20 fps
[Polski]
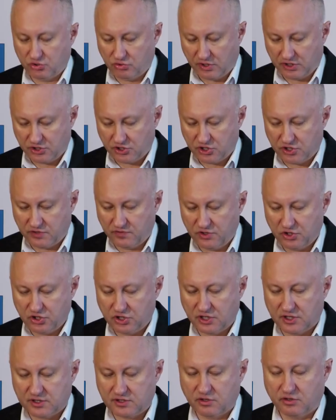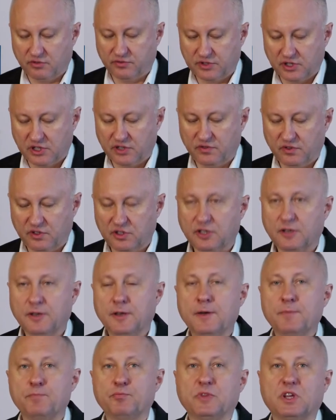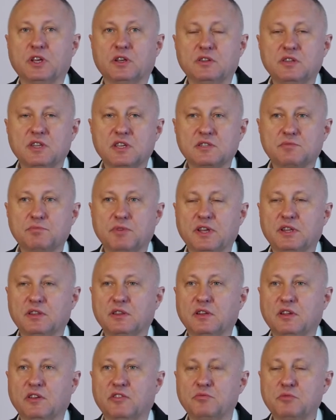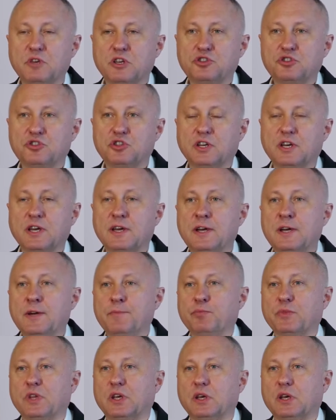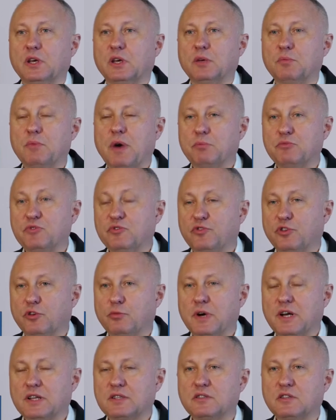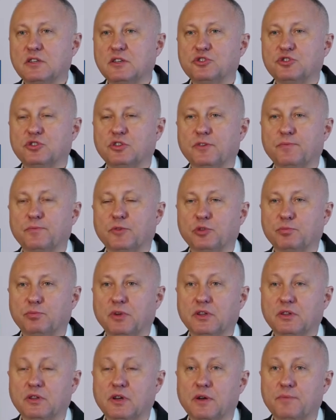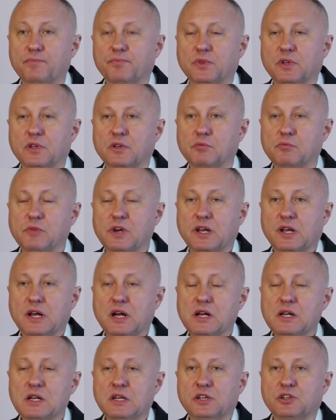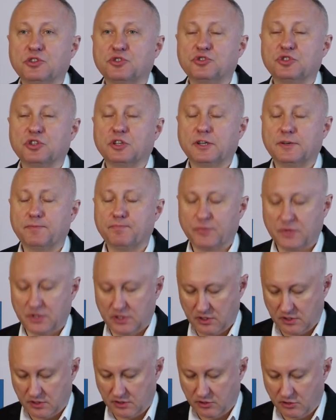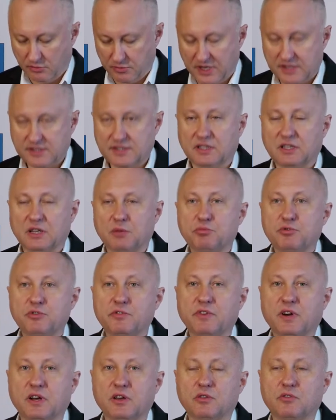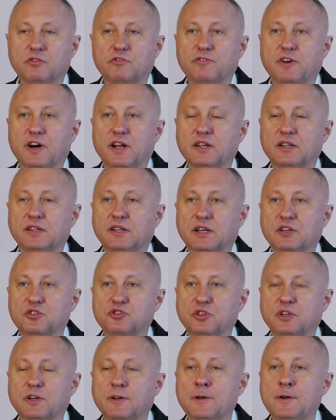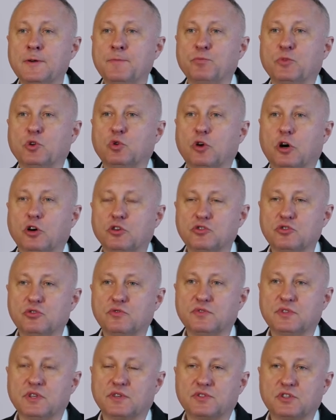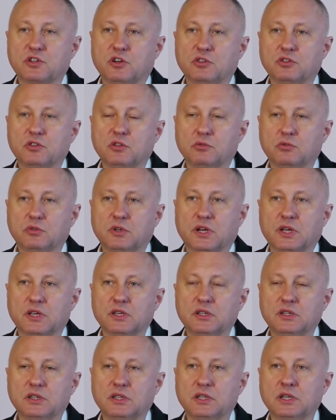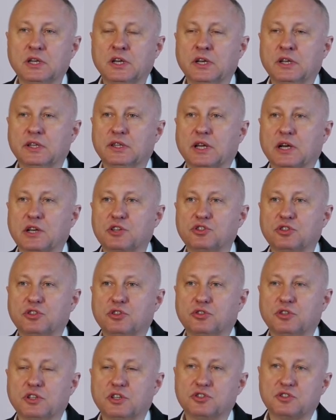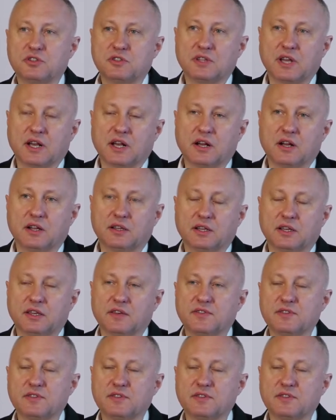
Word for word: które rzeczywiście są w tej chwili e, niezbędne w mieście. E, mam informację, że od pana e, mera, że do miasta napływają fale także uchodźców ze wschodniej Ukrainy, także to też jest taka, takie